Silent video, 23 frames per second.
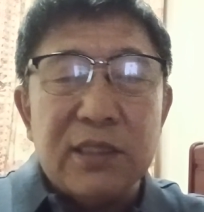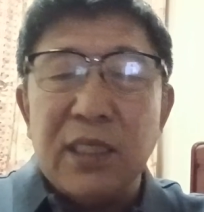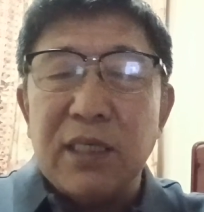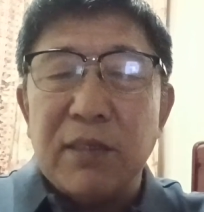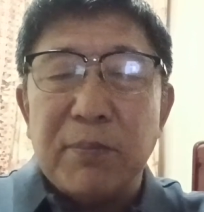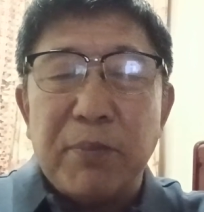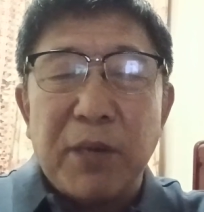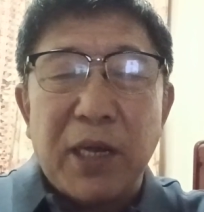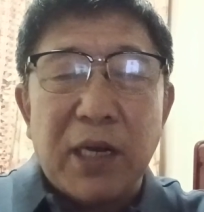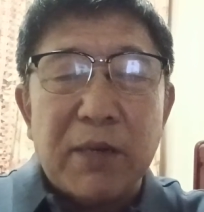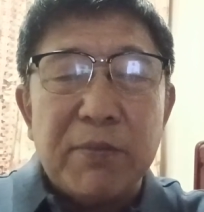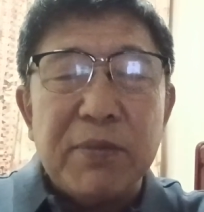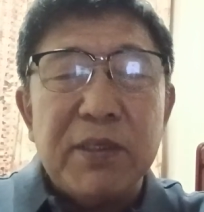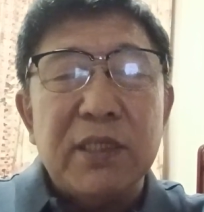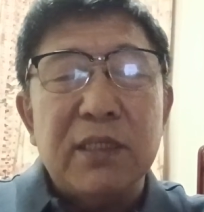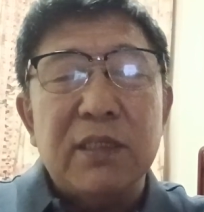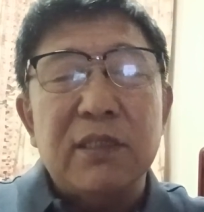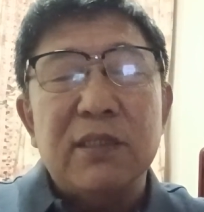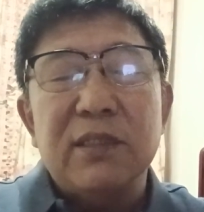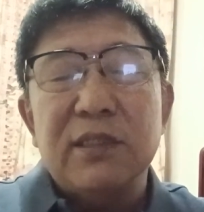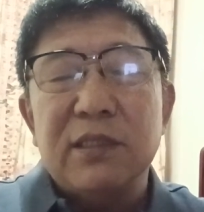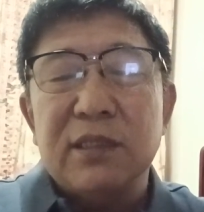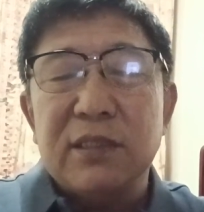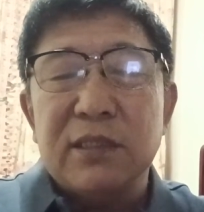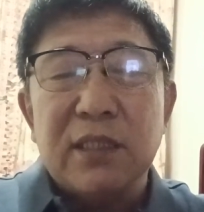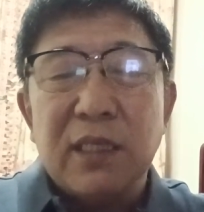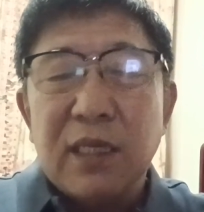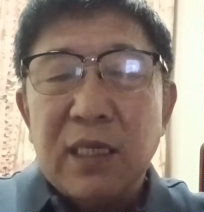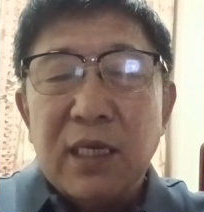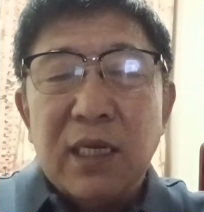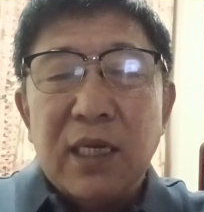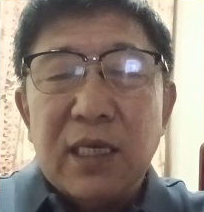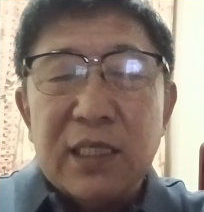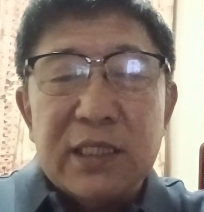界的牌辈儿，而是
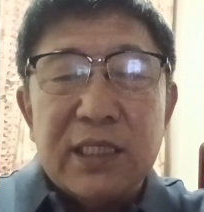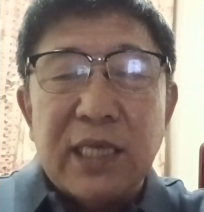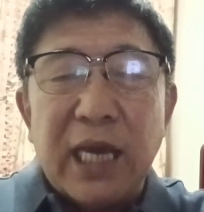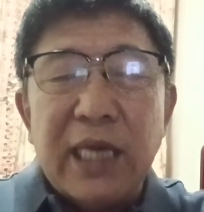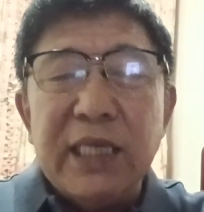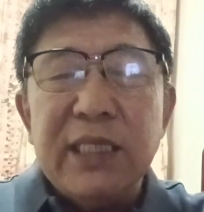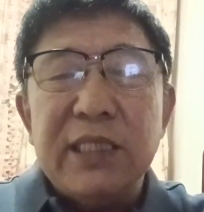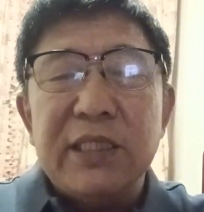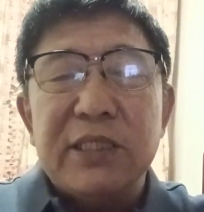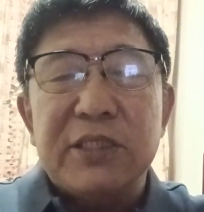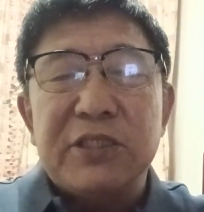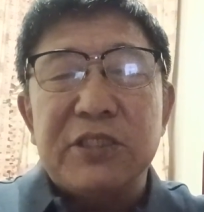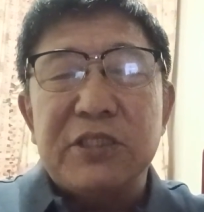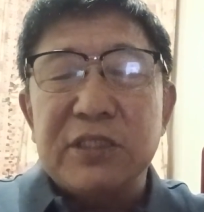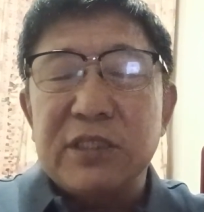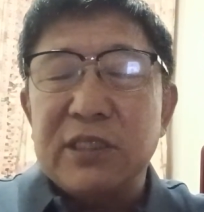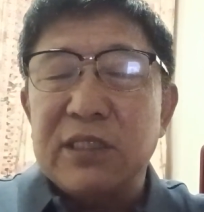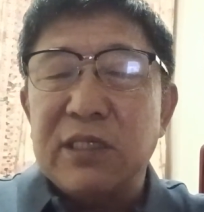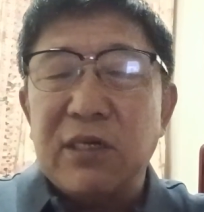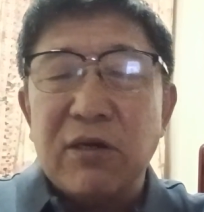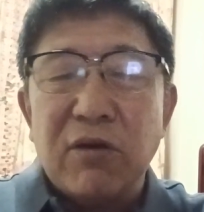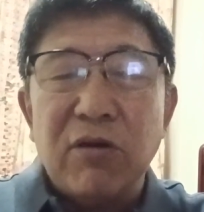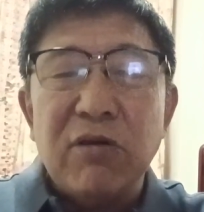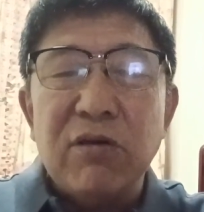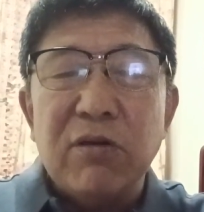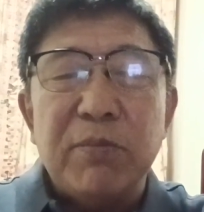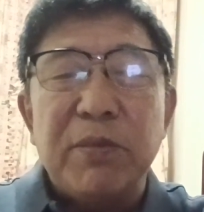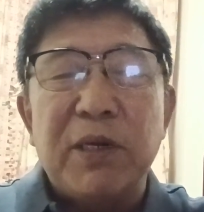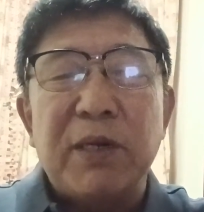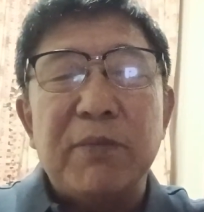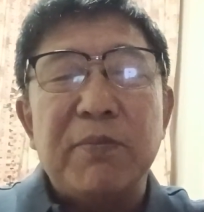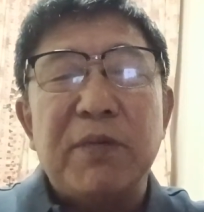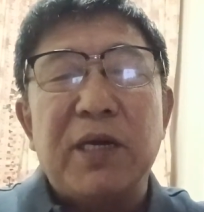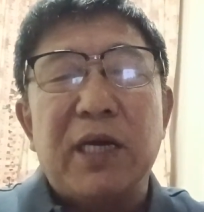严严实实、牢牢
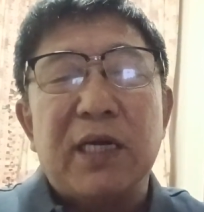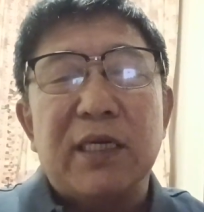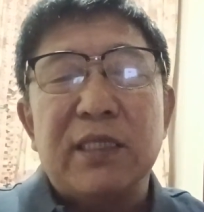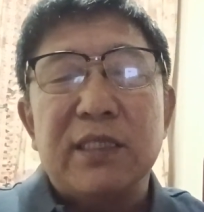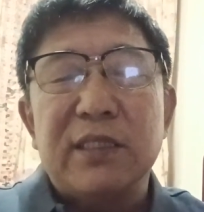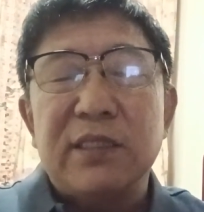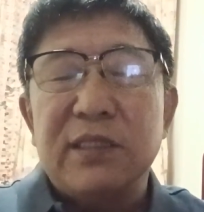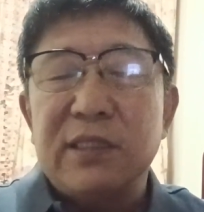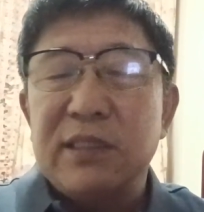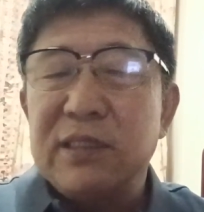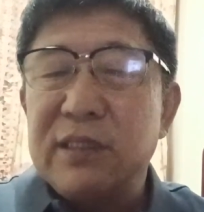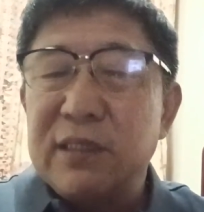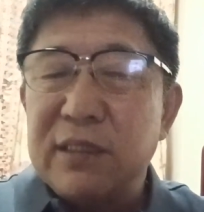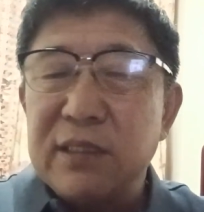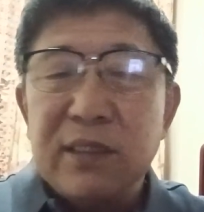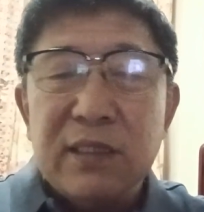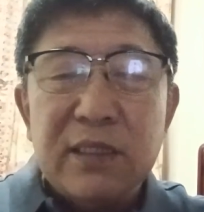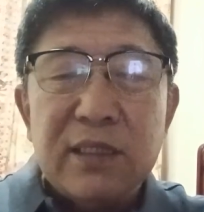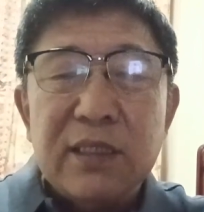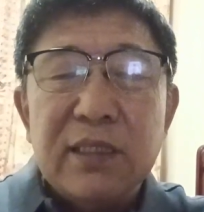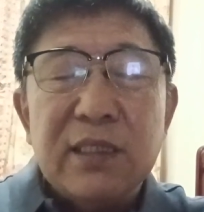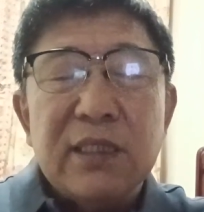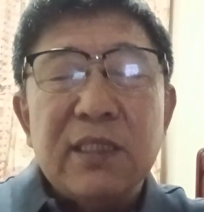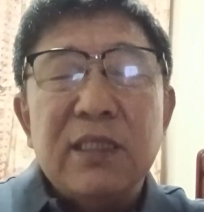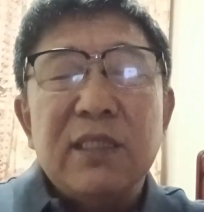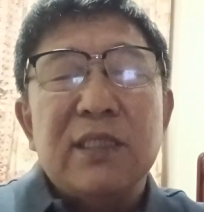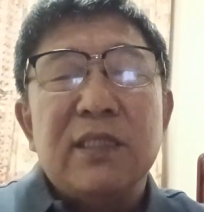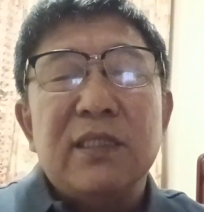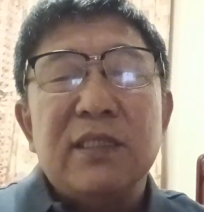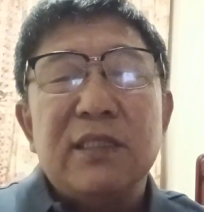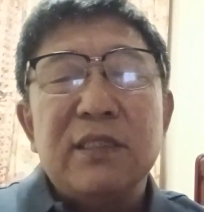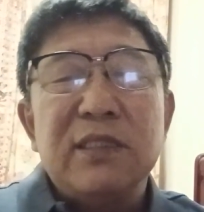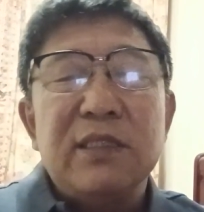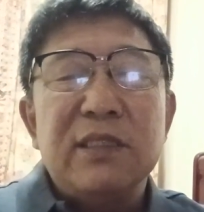邦邦的。你
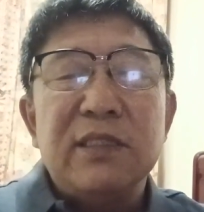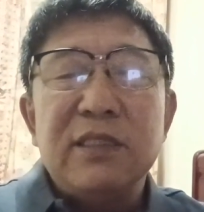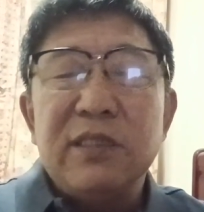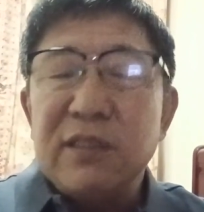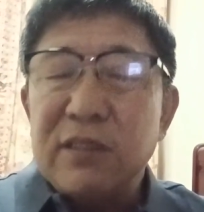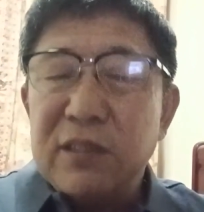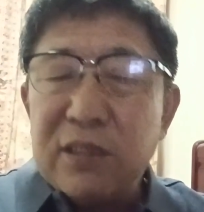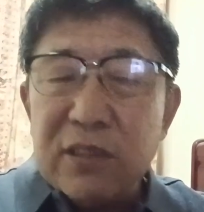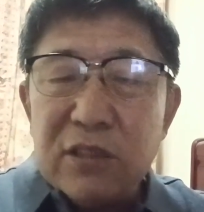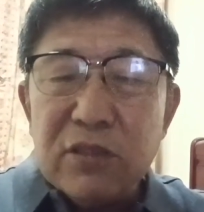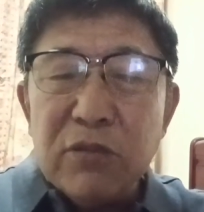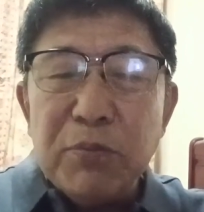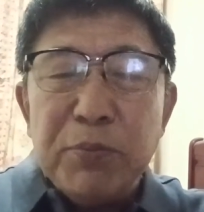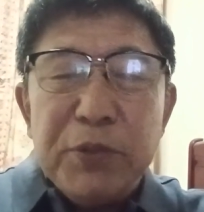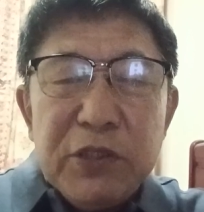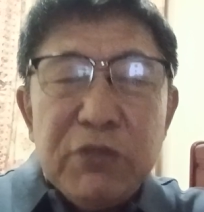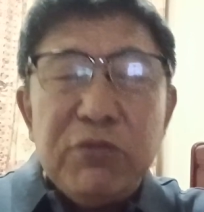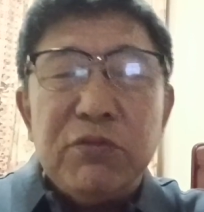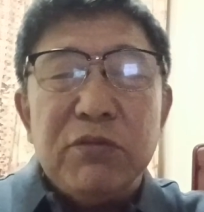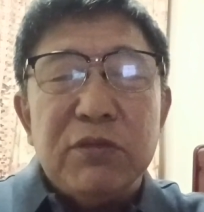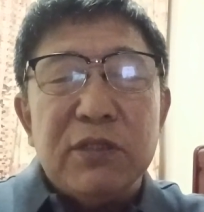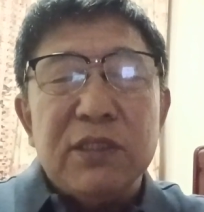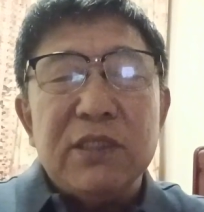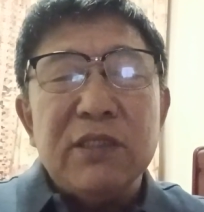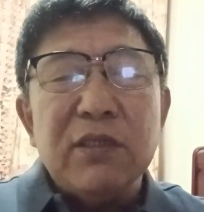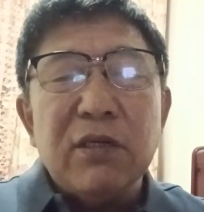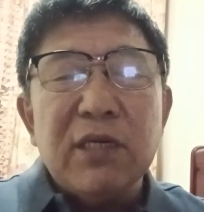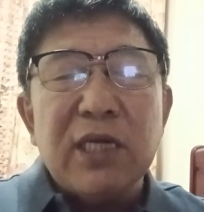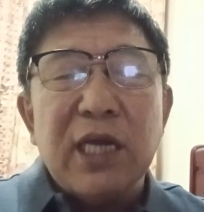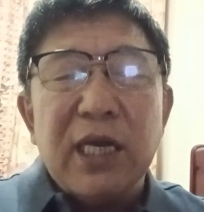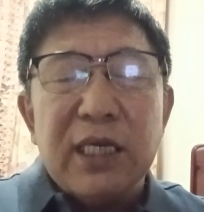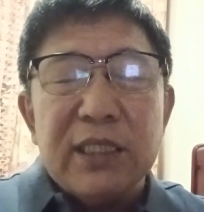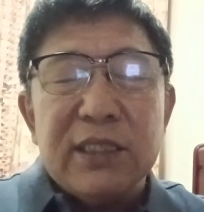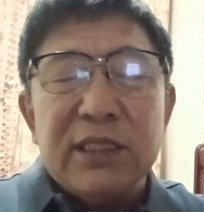你你就必须，你要
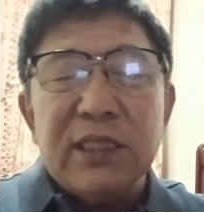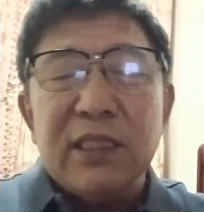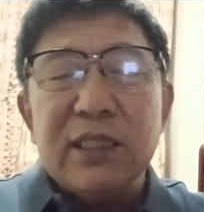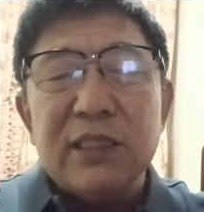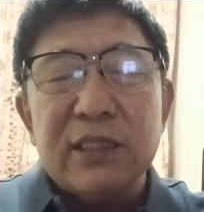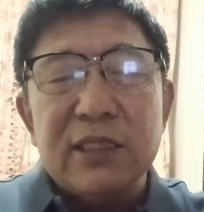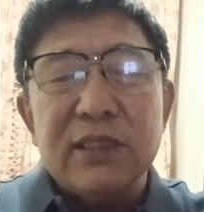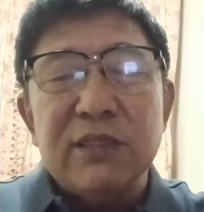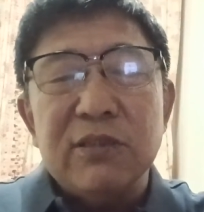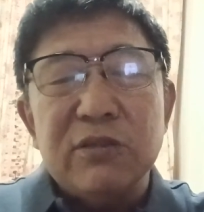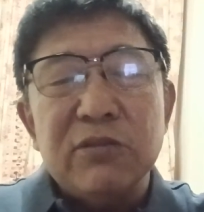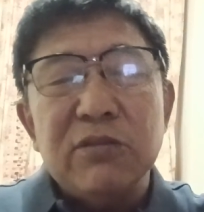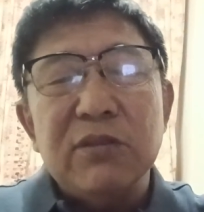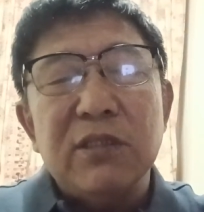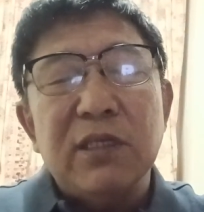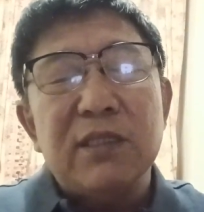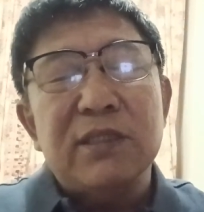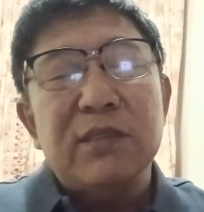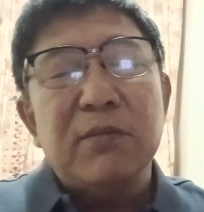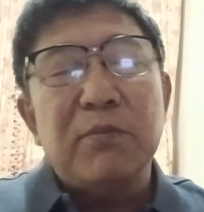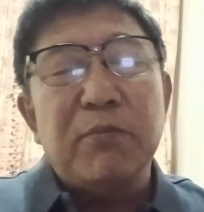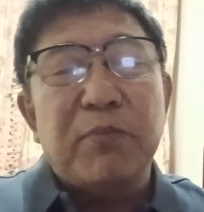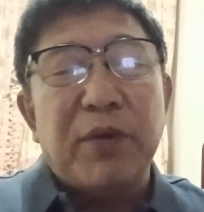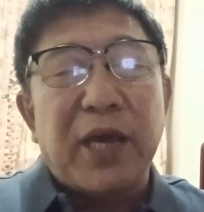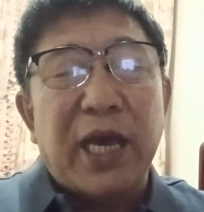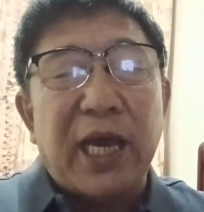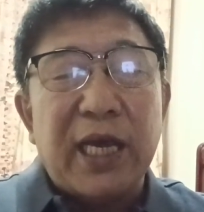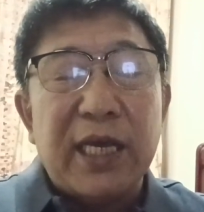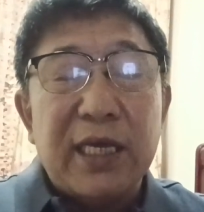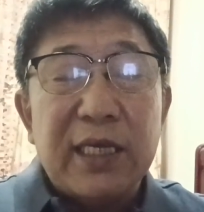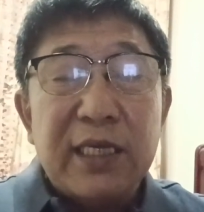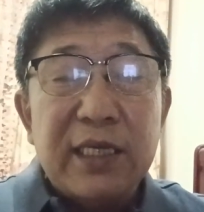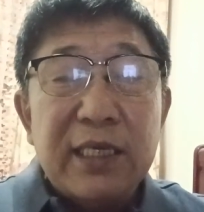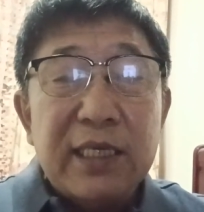干相声，你就得这么
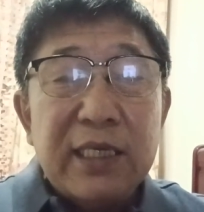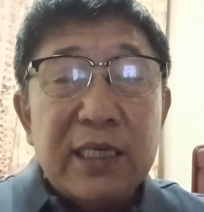排。